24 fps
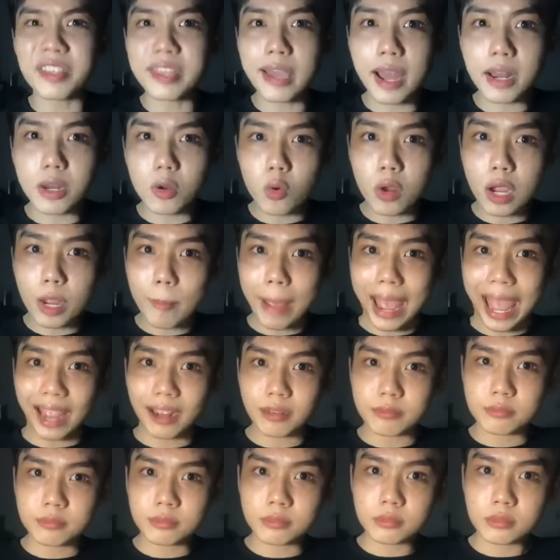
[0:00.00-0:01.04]
chết luôn các
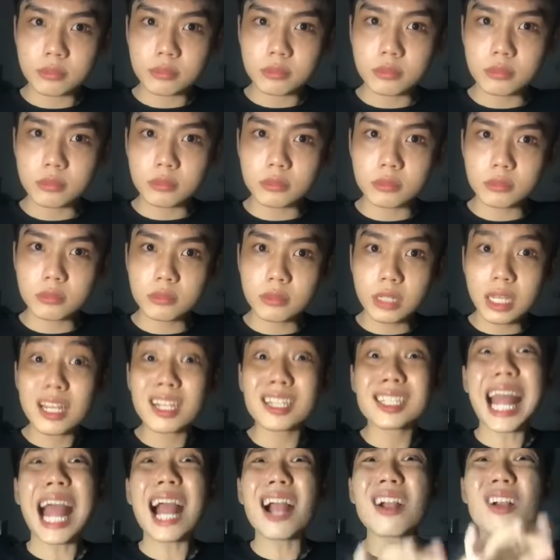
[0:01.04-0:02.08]
bạn
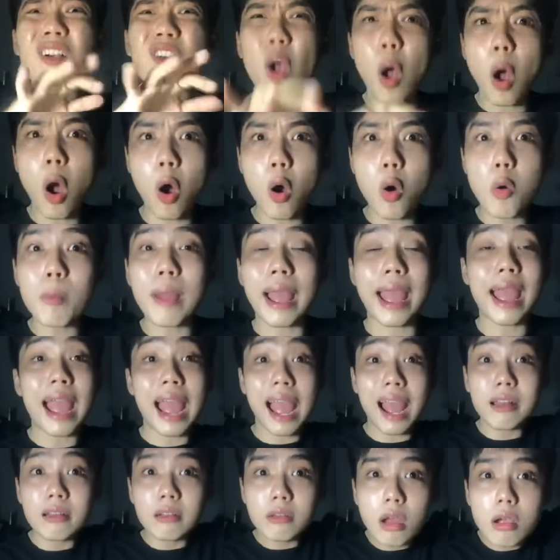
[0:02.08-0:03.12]
thắt cổ mà
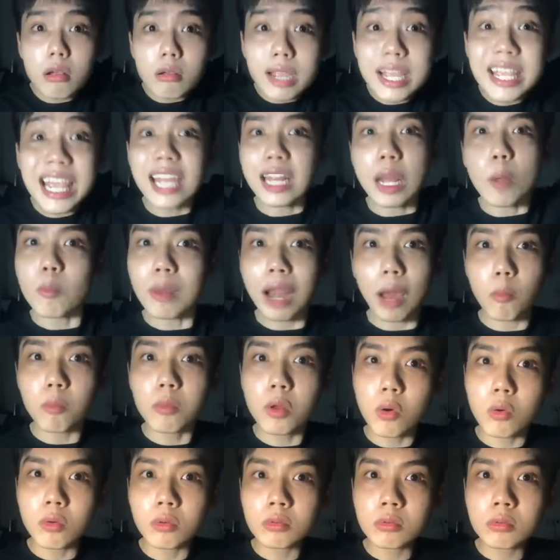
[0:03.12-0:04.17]
hả đứt cái dây thòng lọng
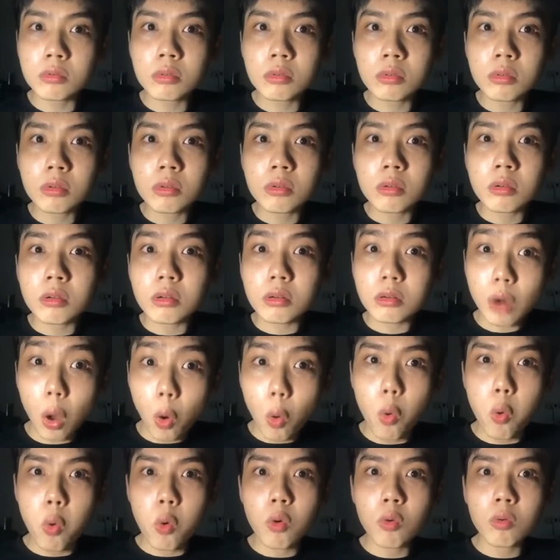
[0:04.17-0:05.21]
luôn
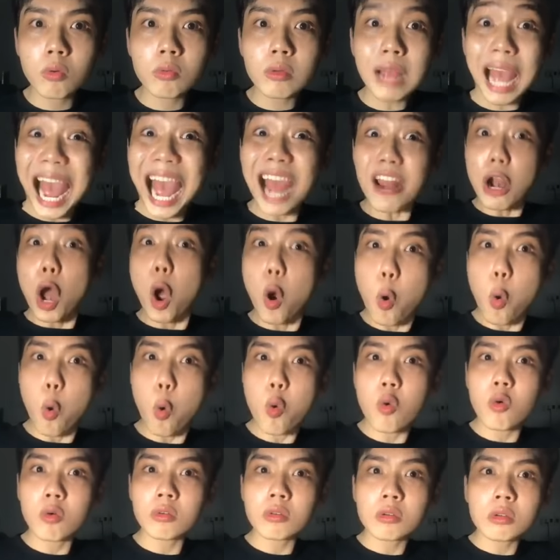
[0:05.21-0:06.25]
đù á đù
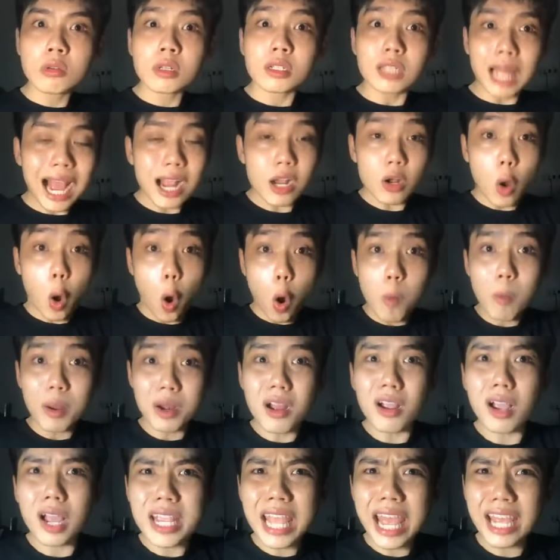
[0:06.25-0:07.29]
thắt cổ mà đứt
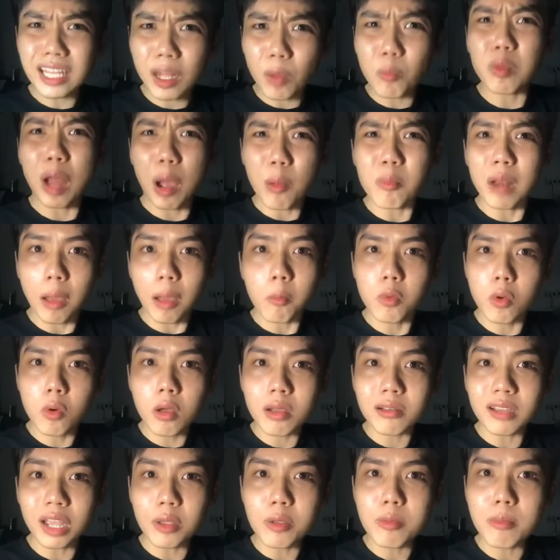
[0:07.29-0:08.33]
cái dây thòng thòng lọng luôn
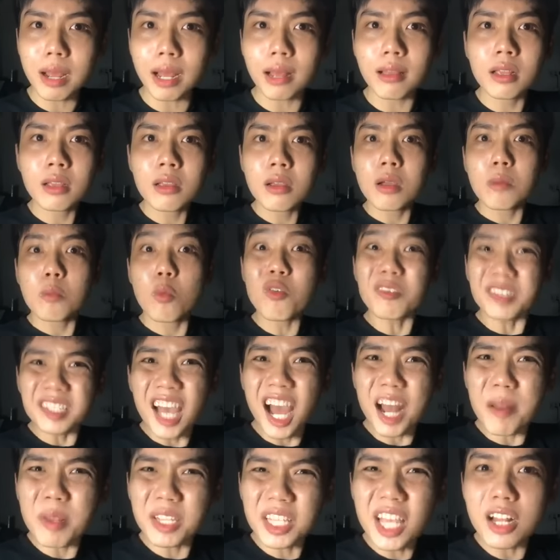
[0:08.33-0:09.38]
á kiểu mà muốn
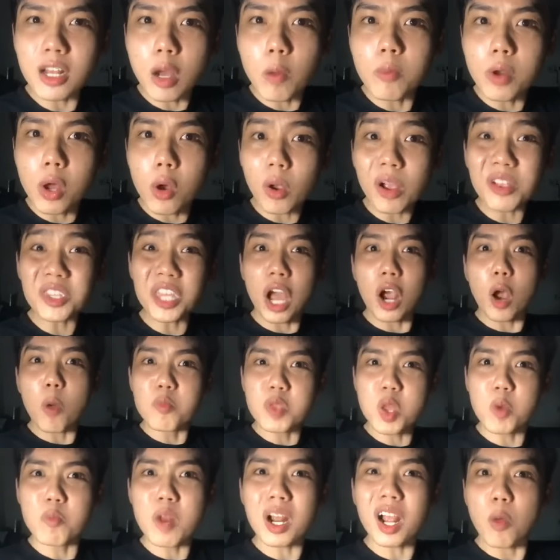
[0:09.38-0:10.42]
chết mà chết không được cái trời không
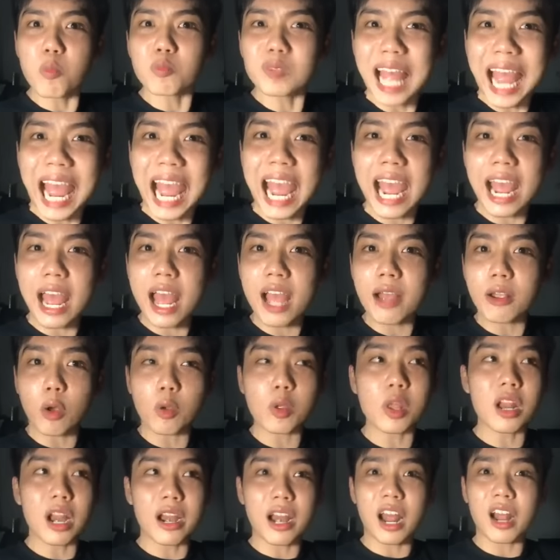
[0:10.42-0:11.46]
dung đức không tha á gọi
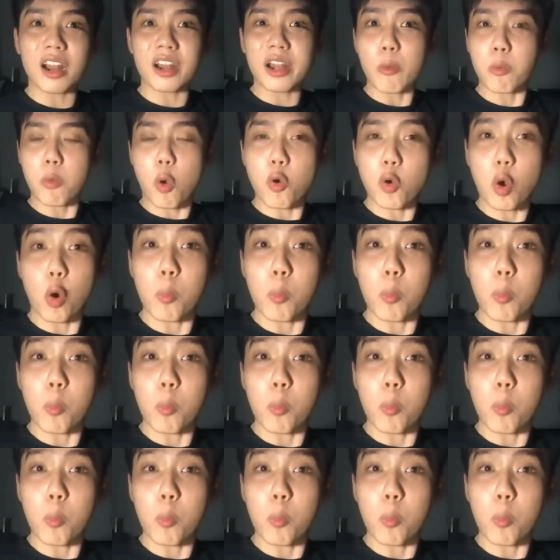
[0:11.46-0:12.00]
như là, là đau cô cụ